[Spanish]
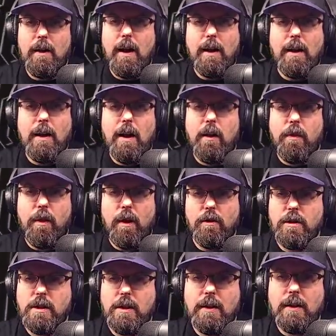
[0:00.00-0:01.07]
inercia, o sea,
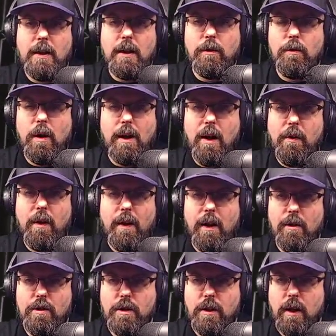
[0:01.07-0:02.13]
sigue teniendo una inercia de
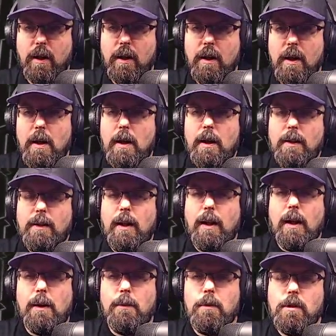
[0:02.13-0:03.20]
la hostia.
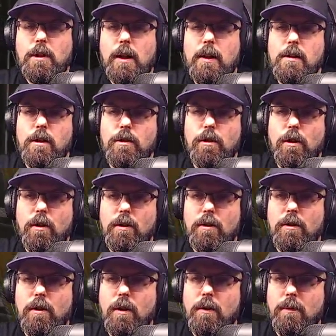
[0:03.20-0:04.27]
Digamos que es, yo, yo,